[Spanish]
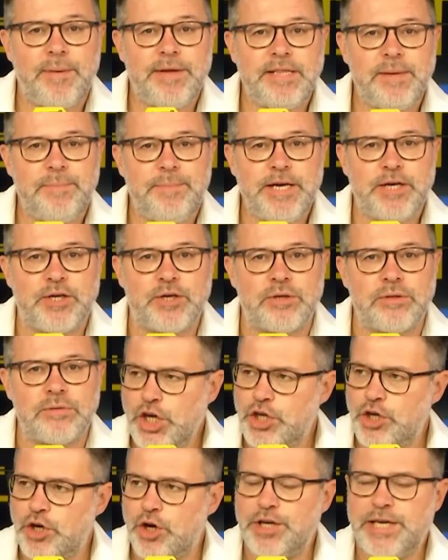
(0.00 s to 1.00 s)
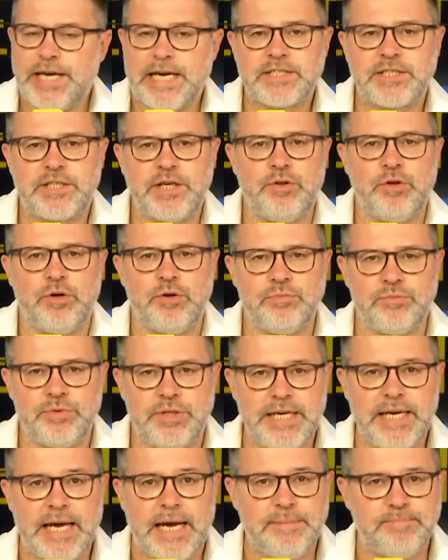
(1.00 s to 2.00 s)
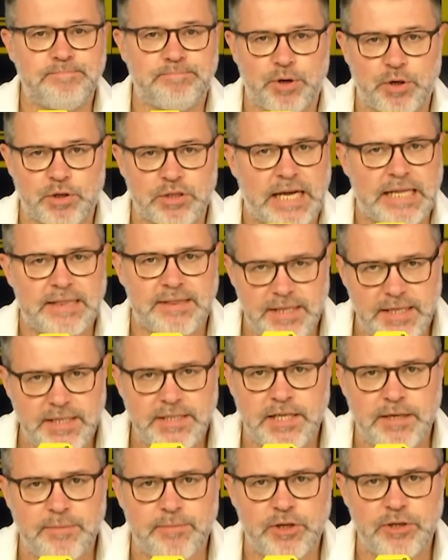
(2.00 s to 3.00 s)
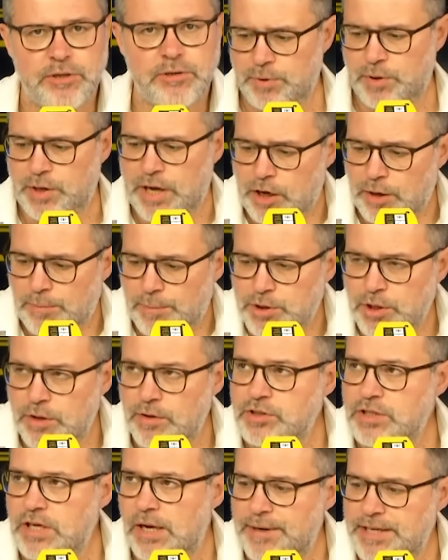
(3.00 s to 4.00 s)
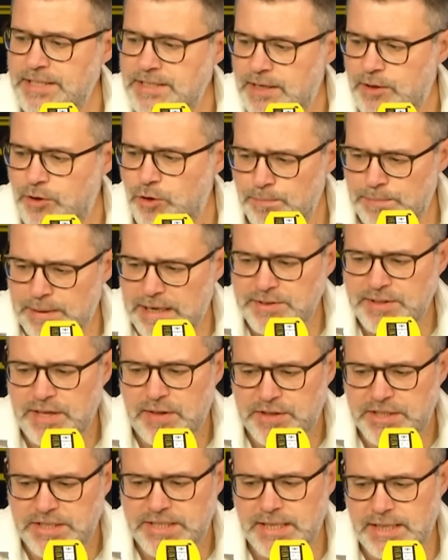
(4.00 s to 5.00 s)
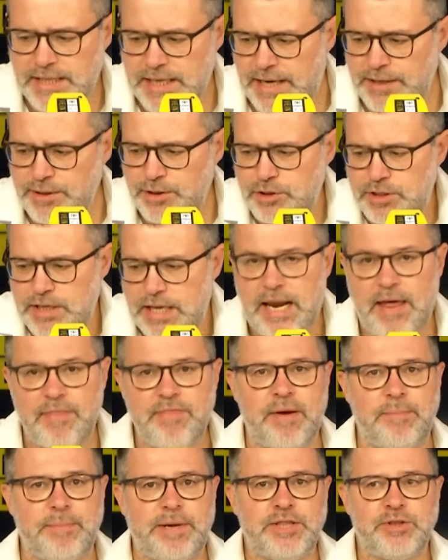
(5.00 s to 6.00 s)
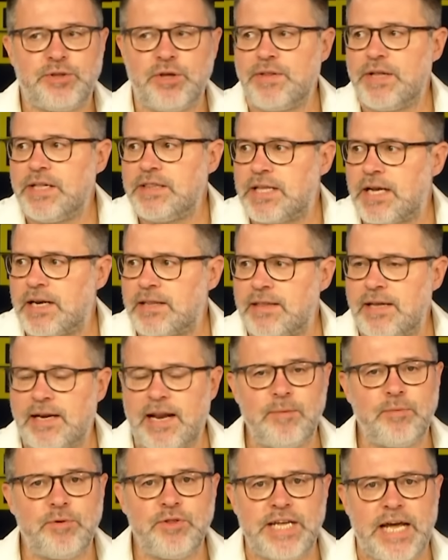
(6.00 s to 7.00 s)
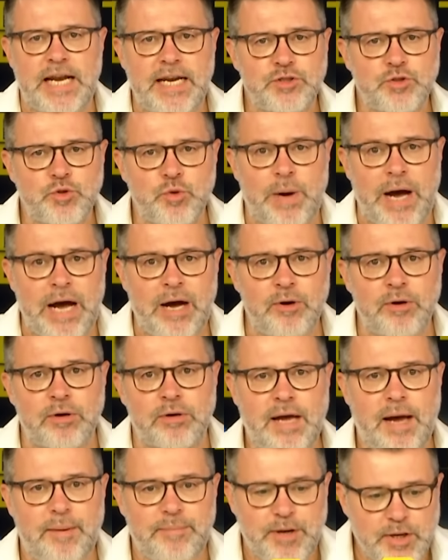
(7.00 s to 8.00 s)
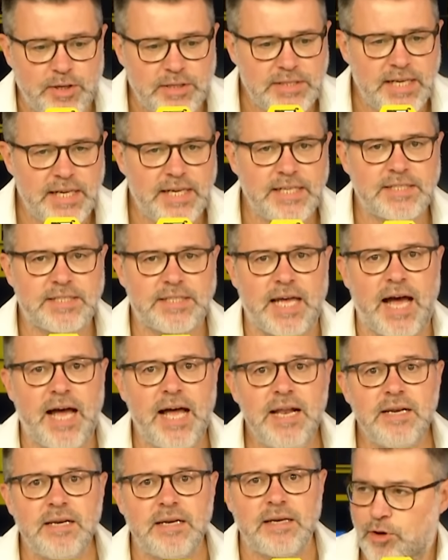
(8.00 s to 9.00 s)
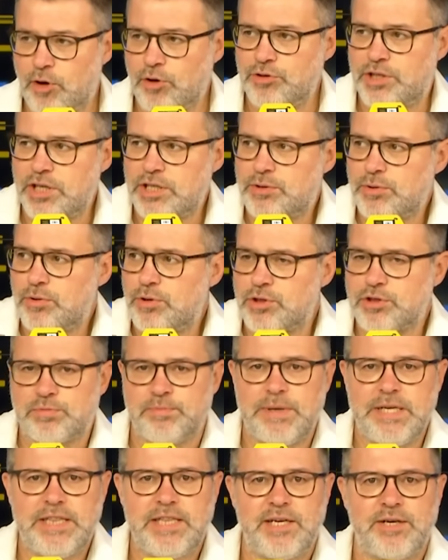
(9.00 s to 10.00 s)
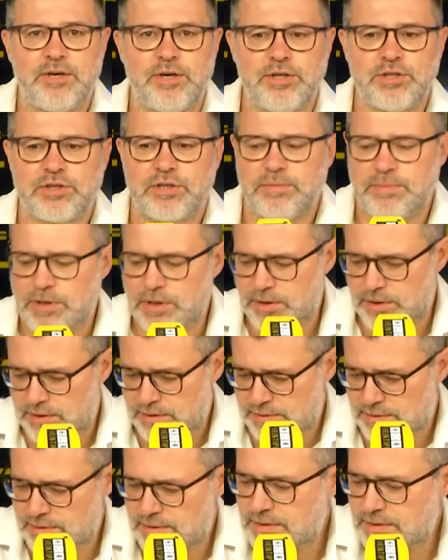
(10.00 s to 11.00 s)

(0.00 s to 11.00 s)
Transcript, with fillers: veintipico. Y, y hoy ha sido un día importantísimo, porque como todos sabéis se cumplen 17 años del lanzamiento del tercer álbum de Ale Subago, Aviones de Cristal, con títulos míticos como...